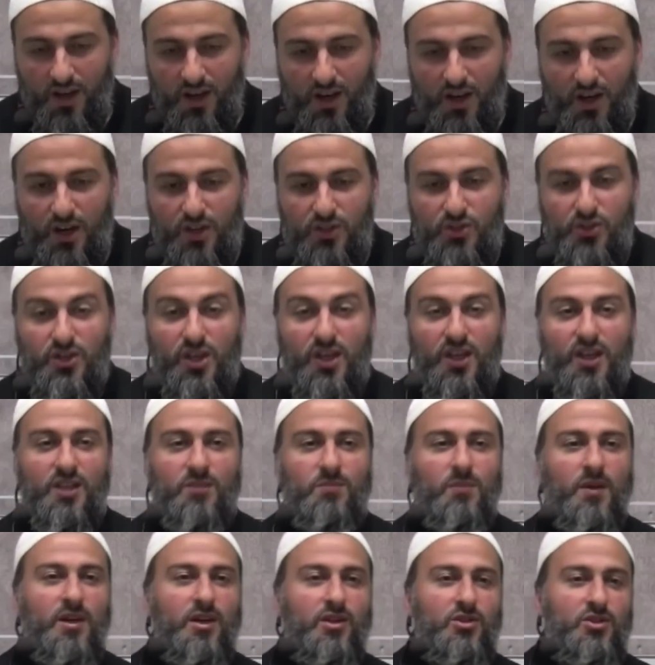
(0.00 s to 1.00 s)
Hacca
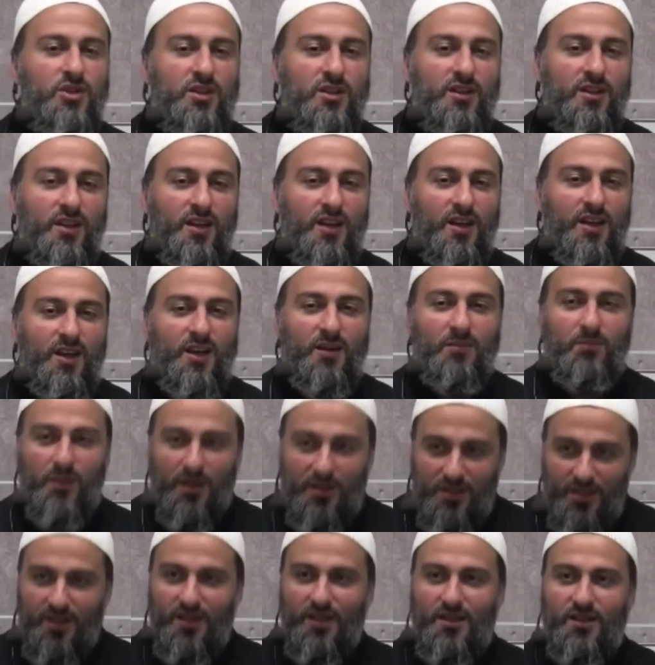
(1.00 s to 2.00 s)
gitmek için
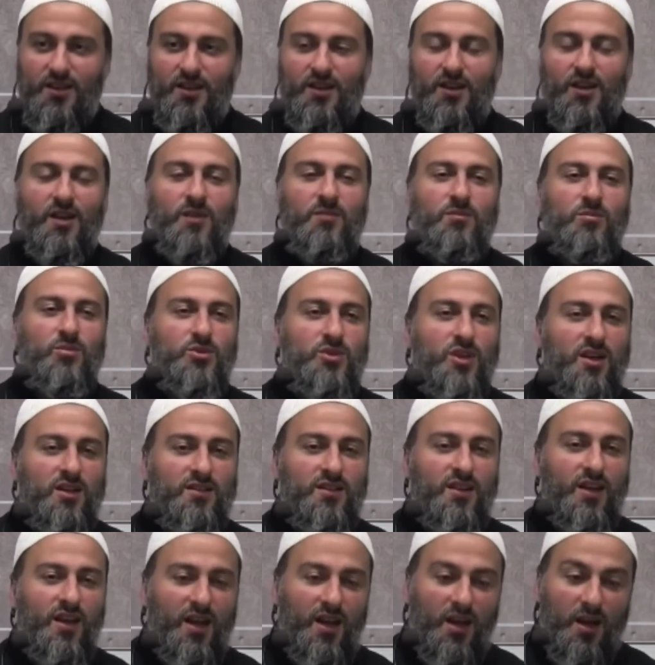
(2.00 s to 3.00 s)
Medine'de kalan bu zat